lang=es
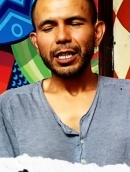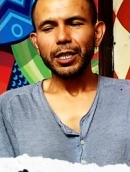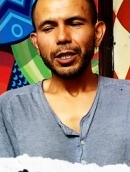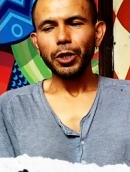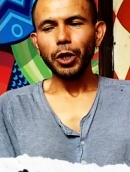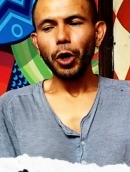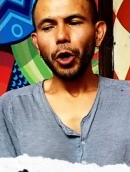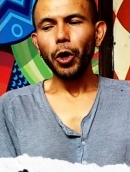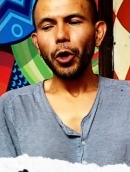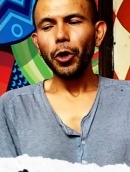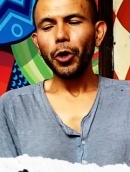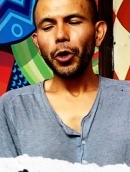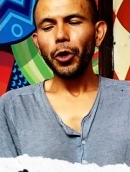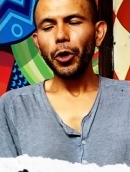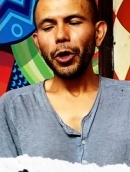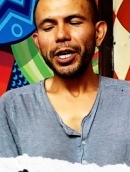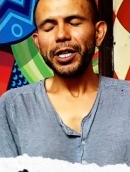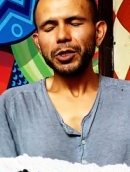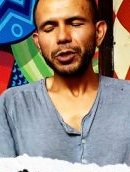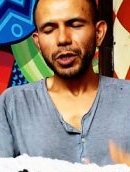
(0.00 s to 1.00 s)

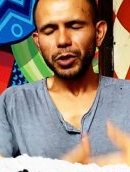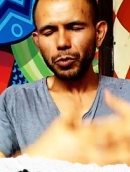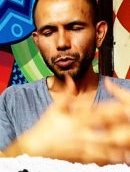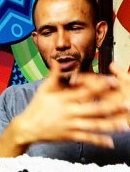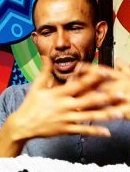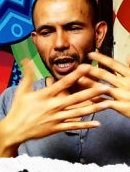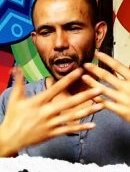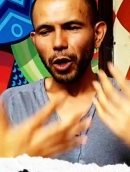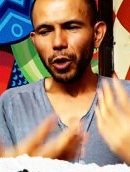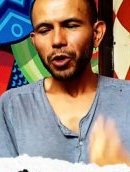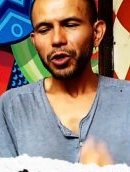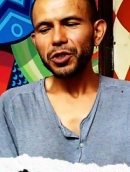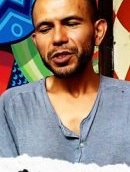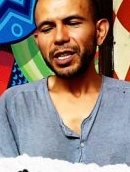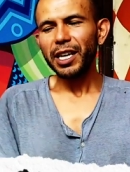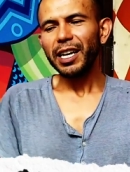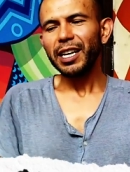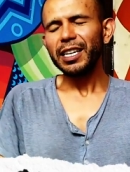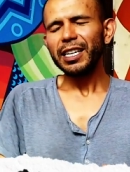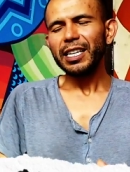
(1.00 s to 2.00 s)
no es una
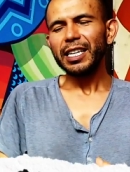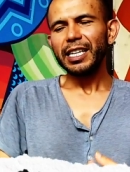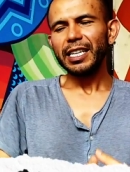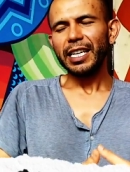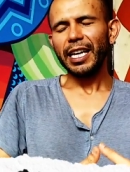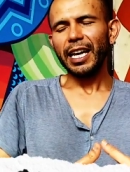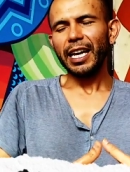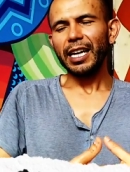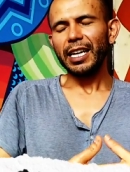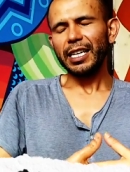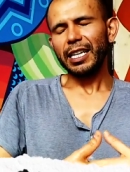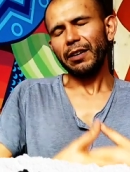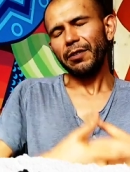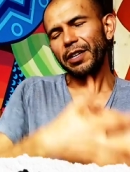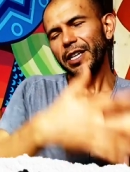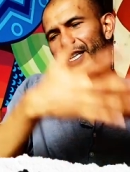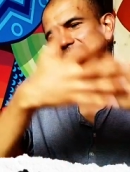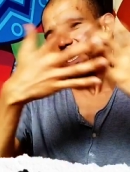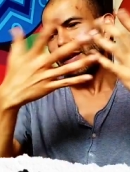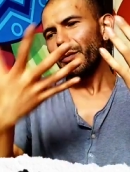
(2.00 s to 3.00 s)
cosa que,
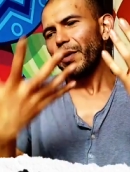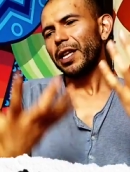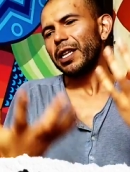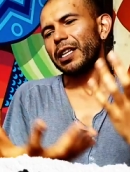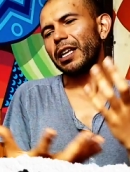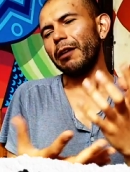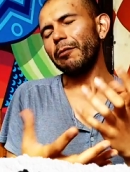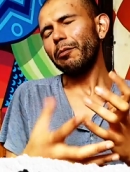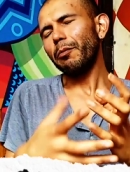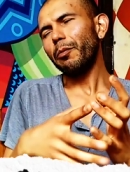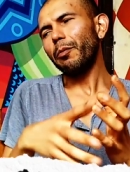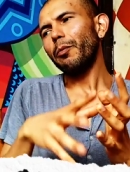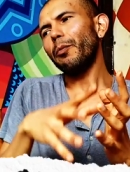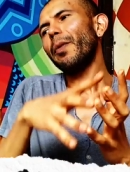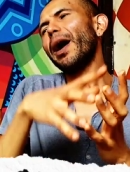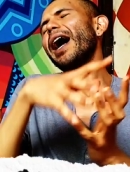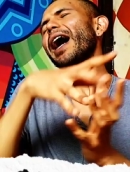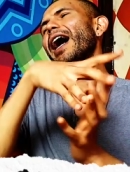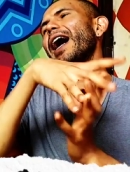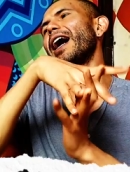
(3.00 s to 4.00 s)
evidentemente
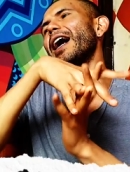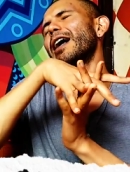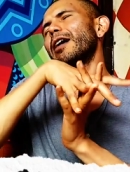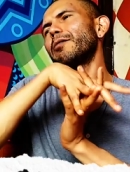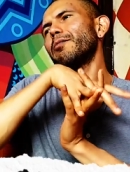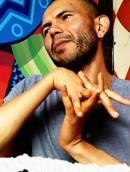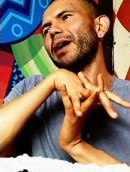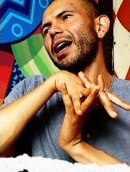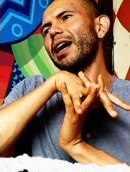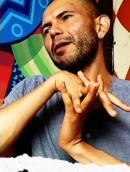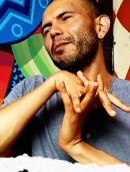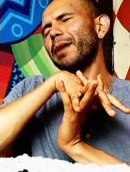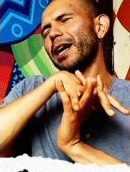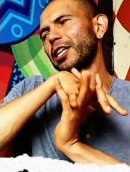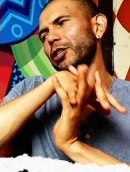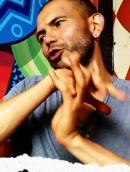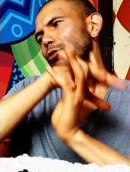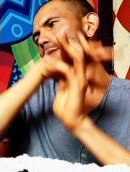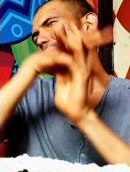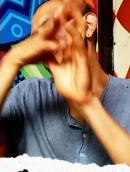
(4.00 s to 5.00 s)
va,
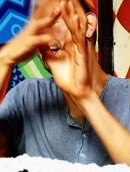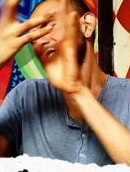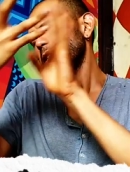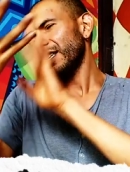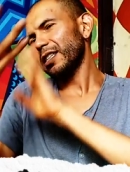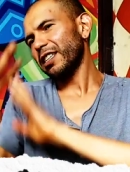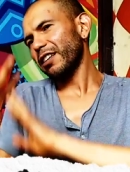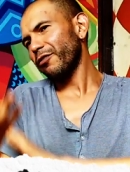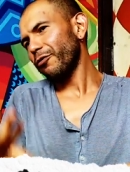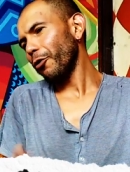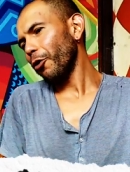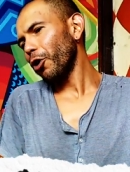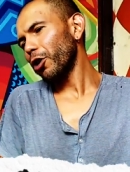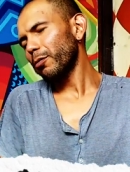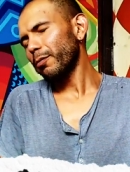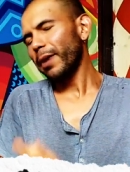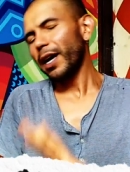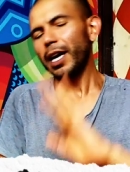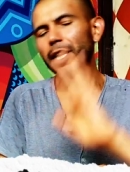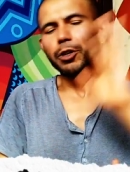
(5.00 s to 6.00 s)
a tomar cierta
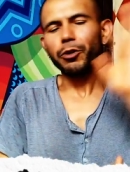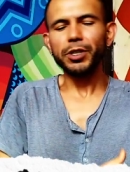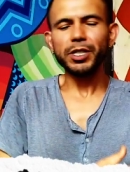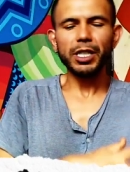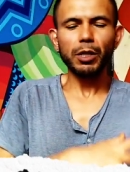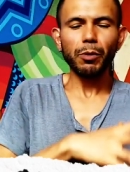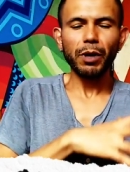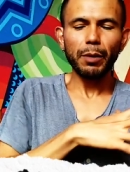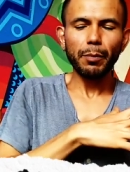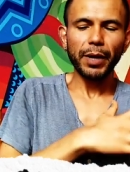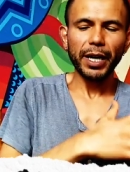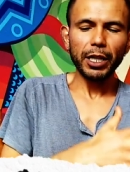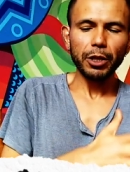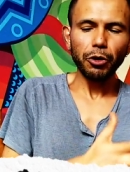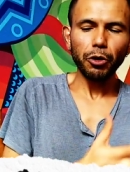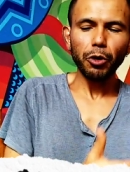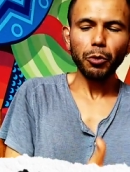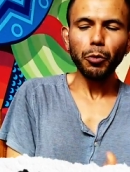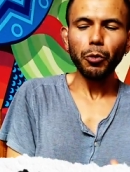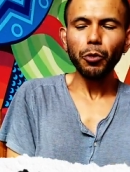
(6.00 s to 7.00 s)
forma, no es igual para
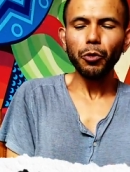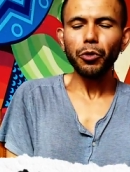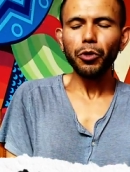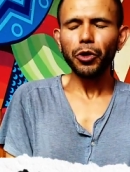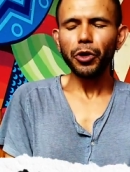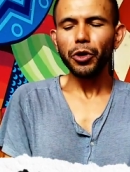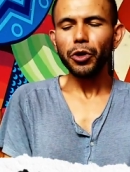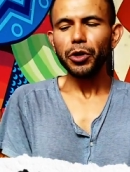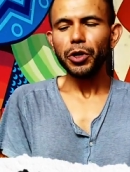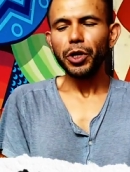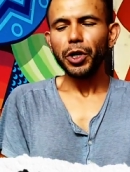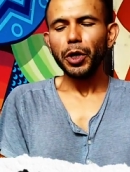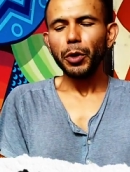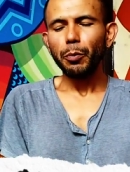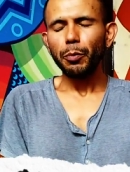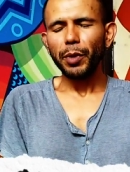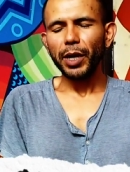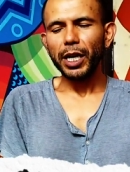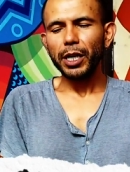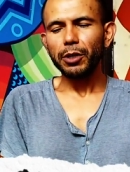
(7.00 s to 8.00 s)
todo el mundo,
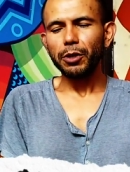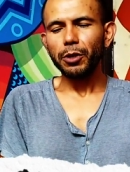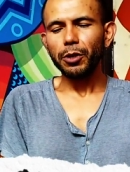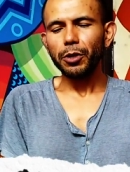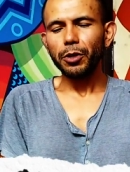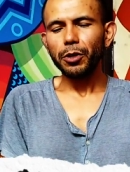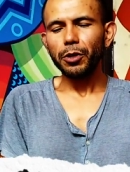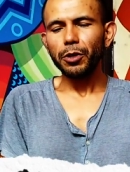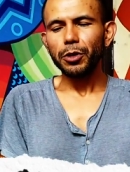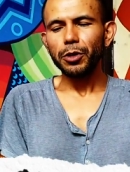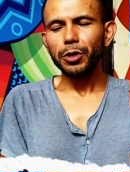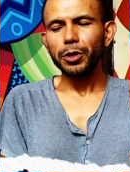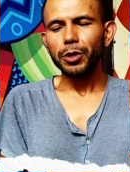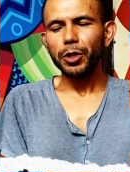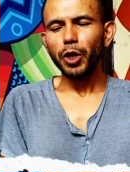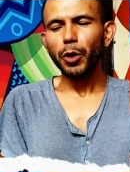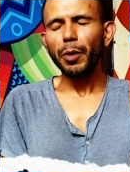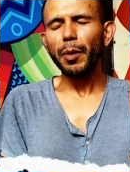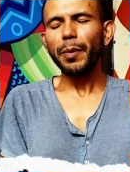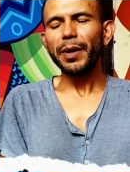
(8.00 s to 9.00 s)
pero
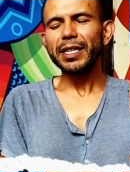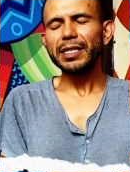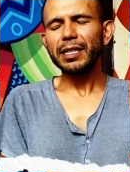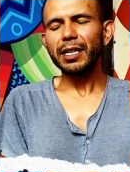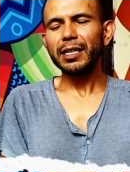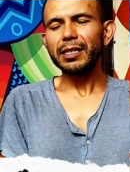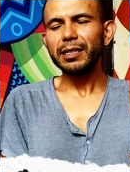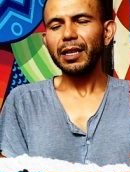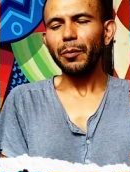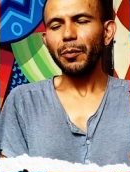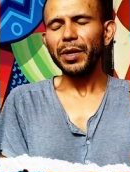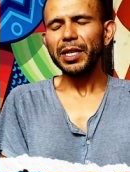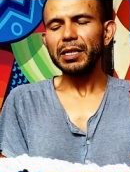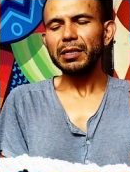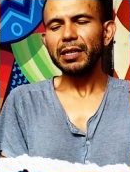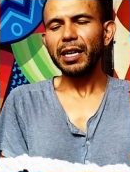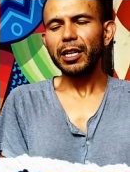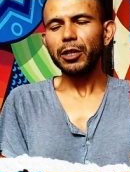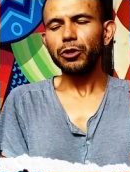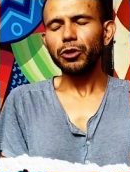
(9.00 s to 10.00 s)
no me parece que esté
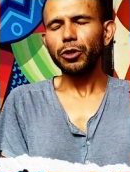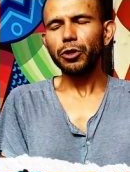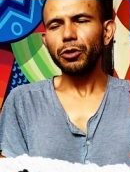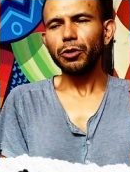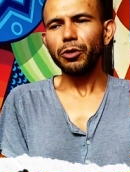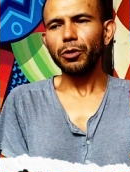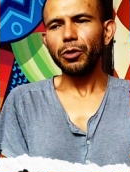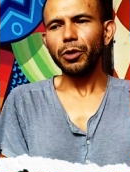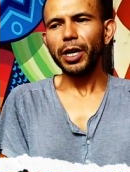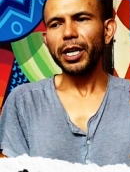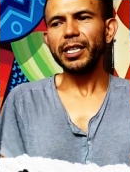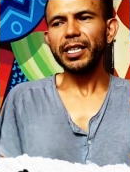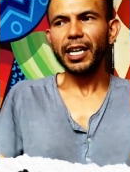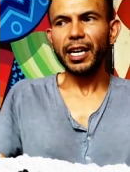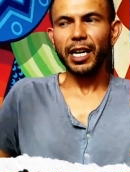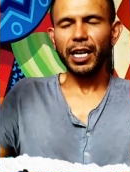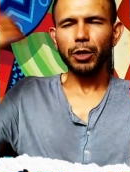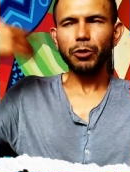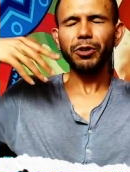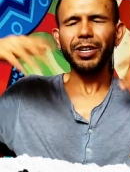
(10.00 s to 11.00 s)
pensando
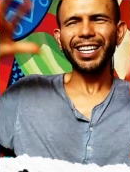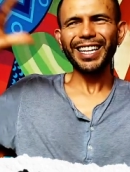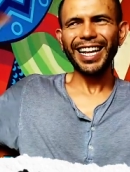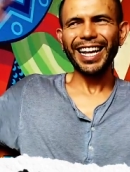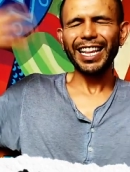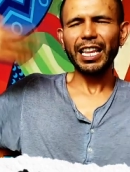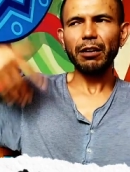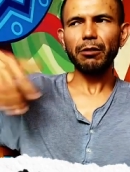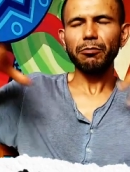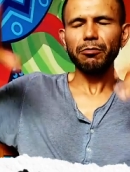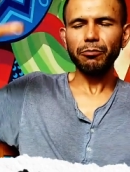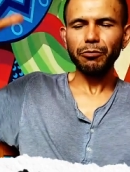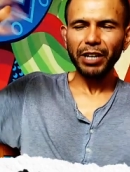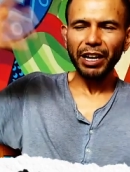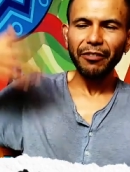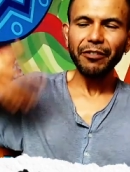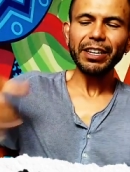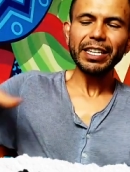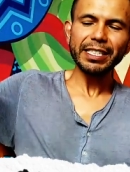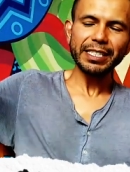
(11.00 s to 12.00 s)
ella en una idea de
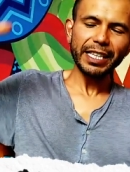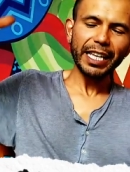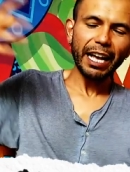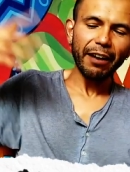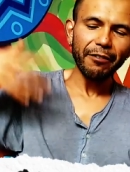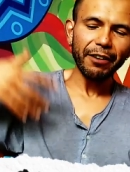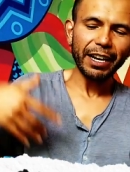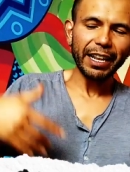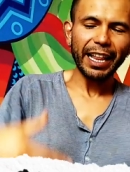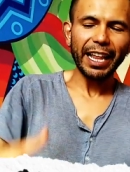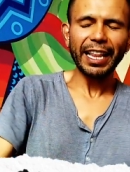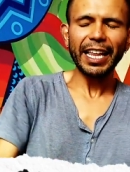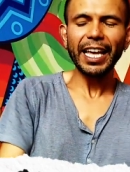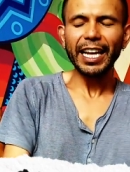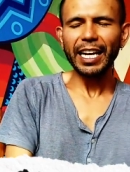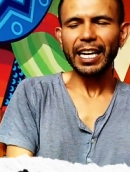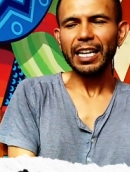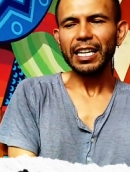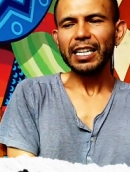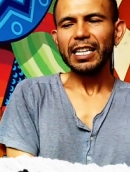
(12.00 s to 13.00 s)
una felicidad
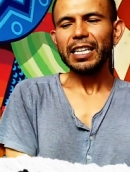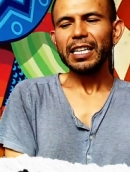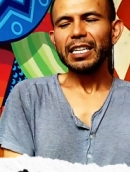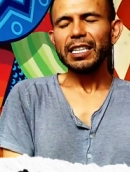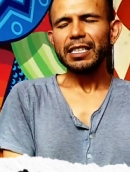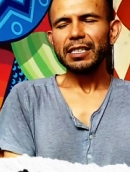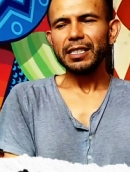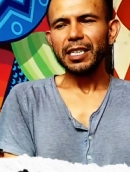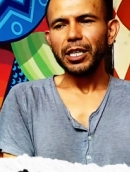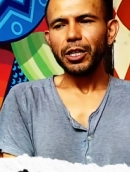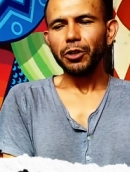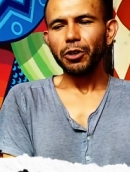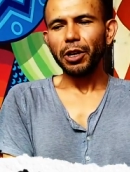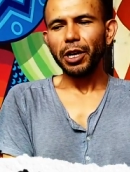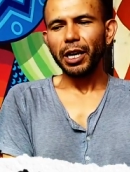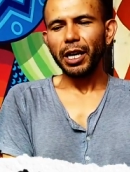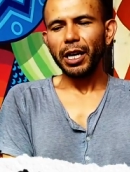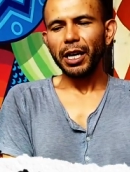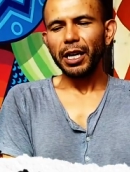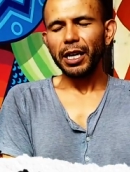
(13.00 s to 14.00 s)
verdadera, sino
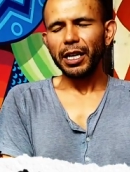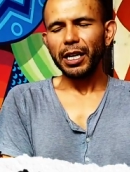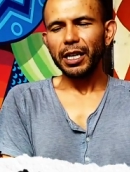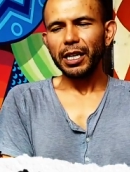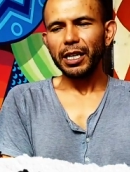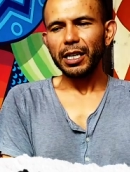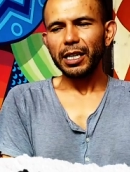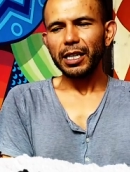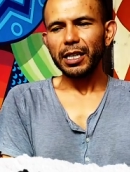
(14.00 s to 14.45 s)
que